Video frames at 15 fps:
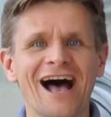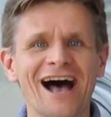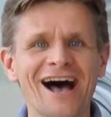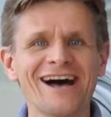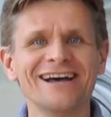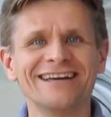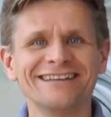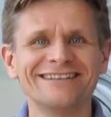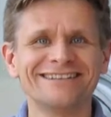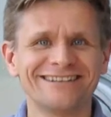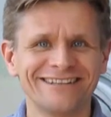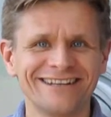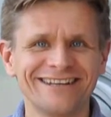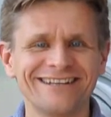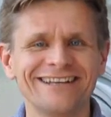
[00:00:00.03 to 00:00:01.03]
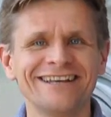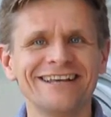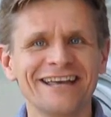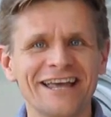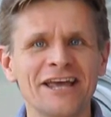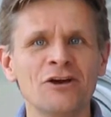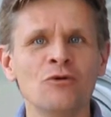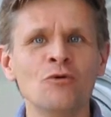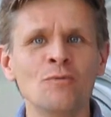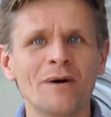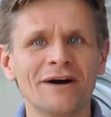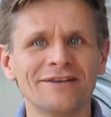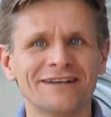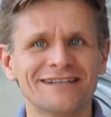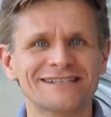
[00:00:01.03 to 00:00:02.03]
A NTN é
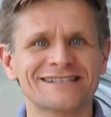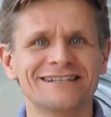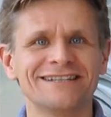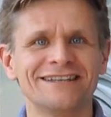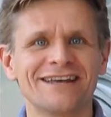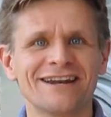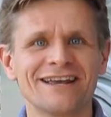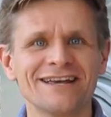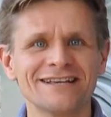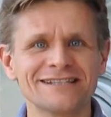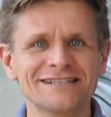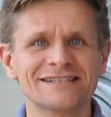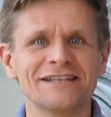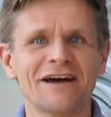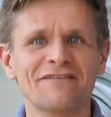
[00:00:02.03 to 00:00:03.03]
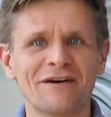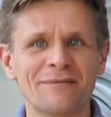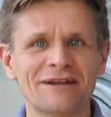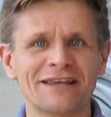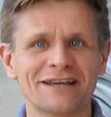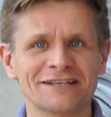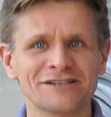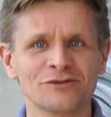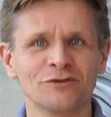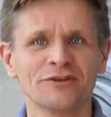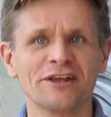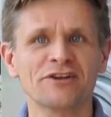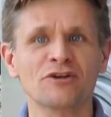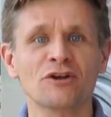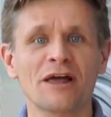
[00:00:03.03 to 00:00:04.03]
uma das líderes na
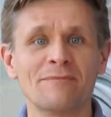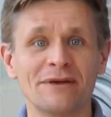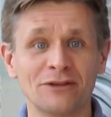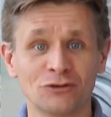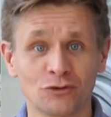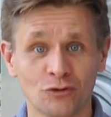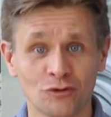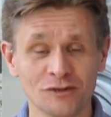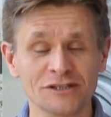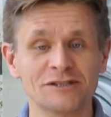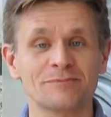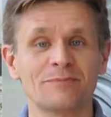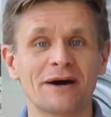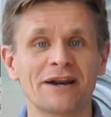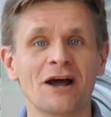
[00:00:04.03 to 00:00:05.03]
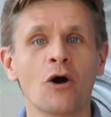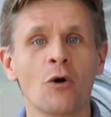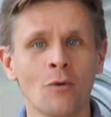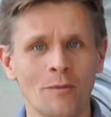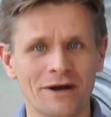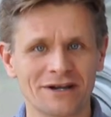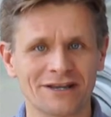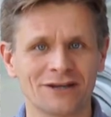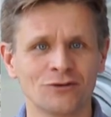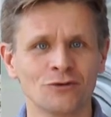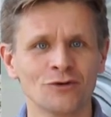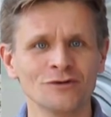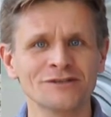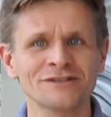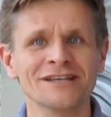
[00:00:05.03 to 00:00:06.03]
fabricação de rolamentos para o
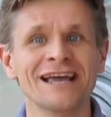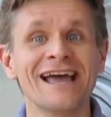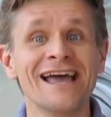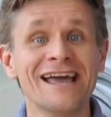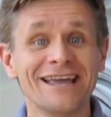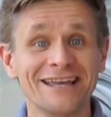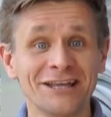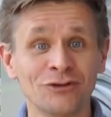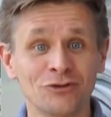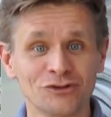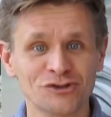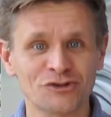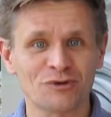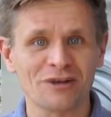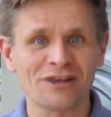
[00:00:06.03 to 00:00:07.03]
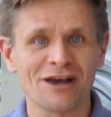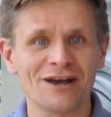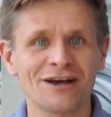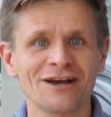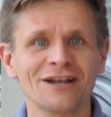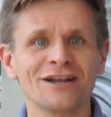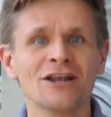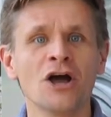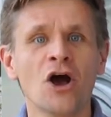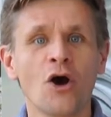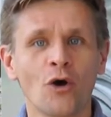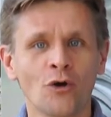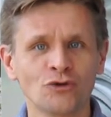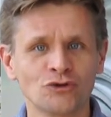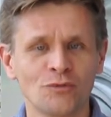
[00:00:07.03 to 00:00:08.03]
mercados industrial,
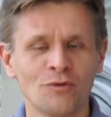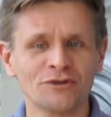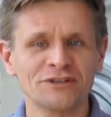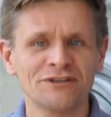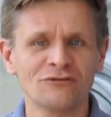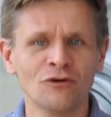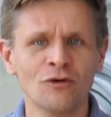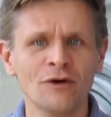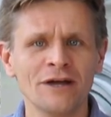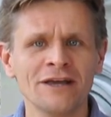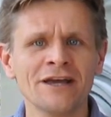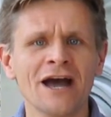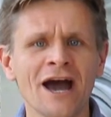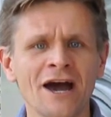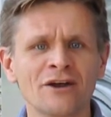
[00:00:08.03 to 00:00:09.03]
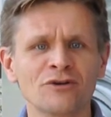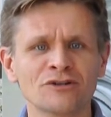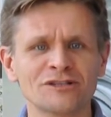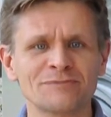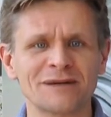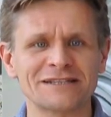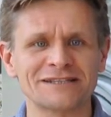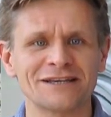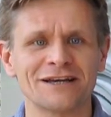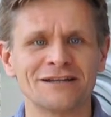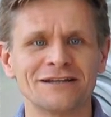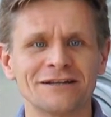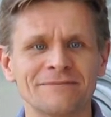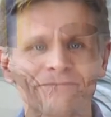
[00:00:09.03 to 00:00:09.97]
automotivo e aeroespacial.